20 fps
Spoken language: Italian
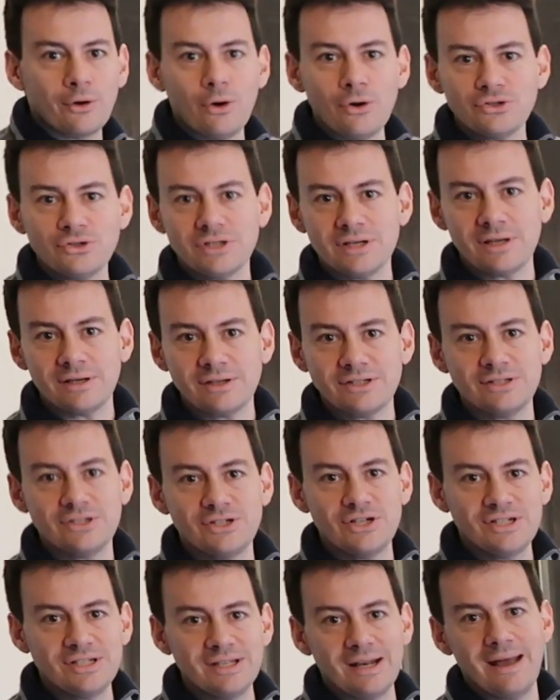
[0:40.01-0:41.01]
cosa
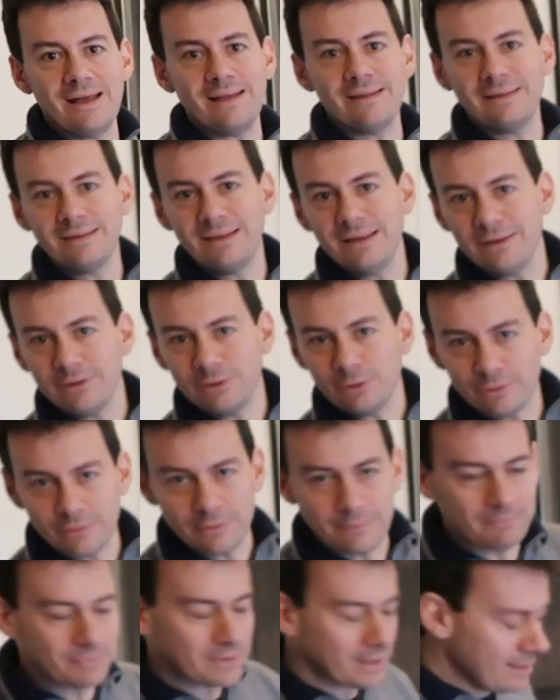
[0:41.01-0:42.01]
ci sarà
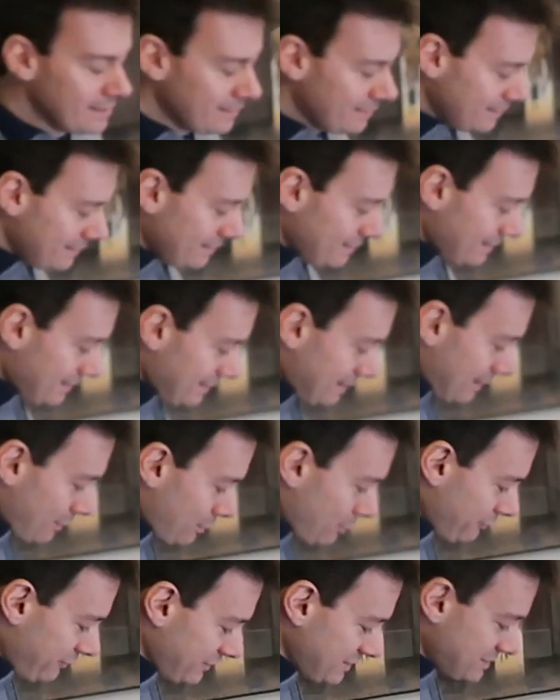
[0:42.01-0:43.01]
dentro la
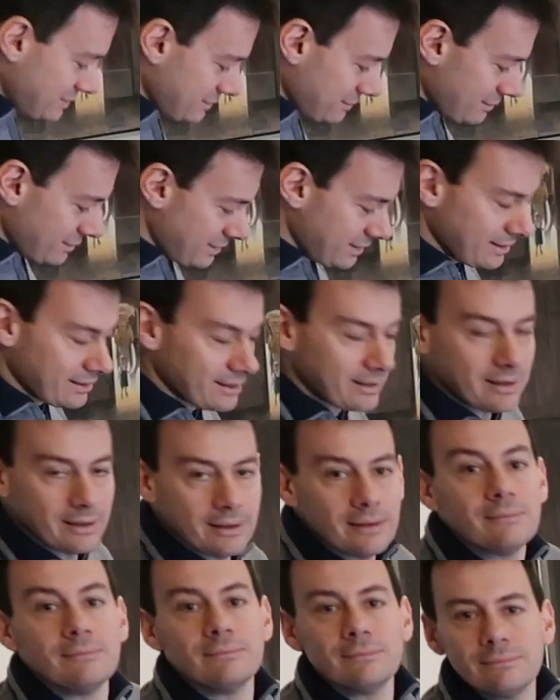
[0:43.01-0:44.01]
confezione
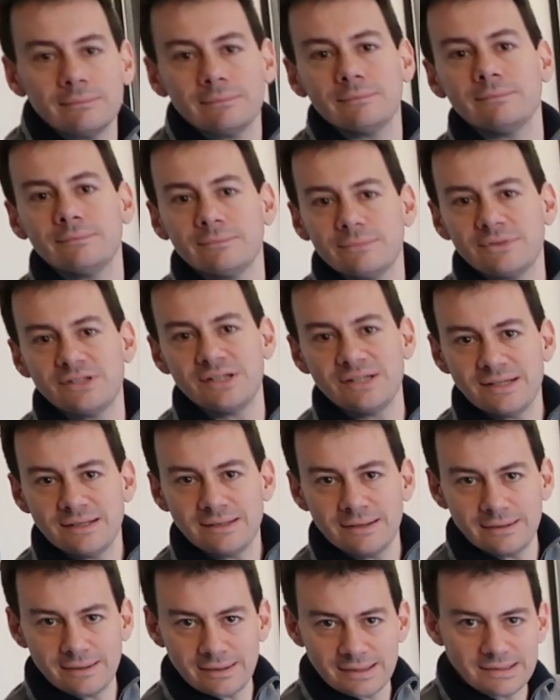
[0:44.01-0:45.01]
che, se
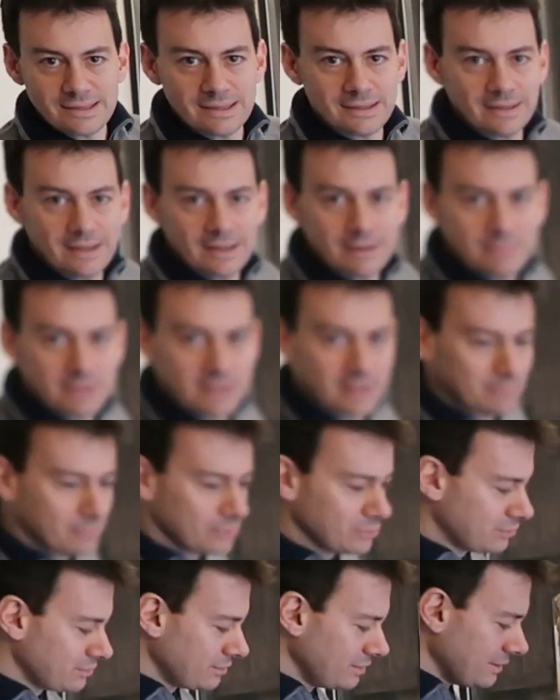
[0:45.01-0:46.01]
siete interessati chiaramente al
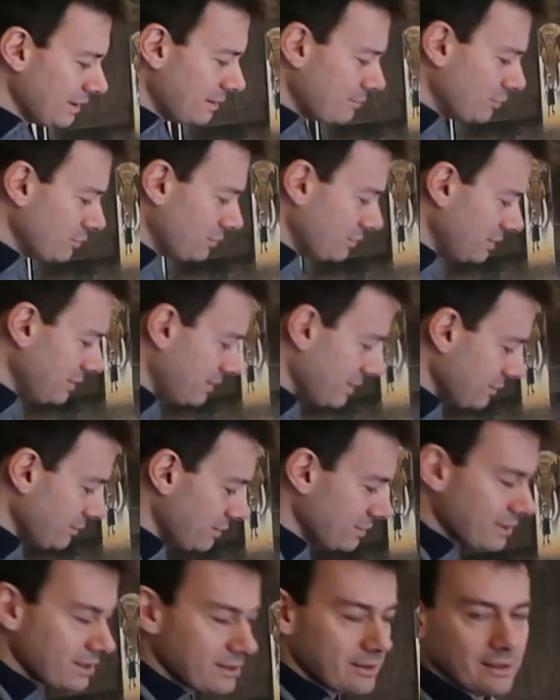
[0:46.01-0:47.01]
mondo, al mondo Nintendo,
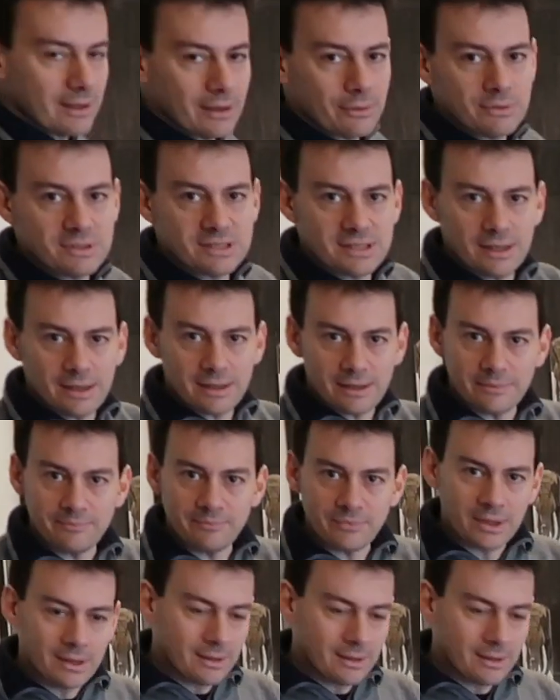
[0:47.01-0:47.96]
andrete ad acquistare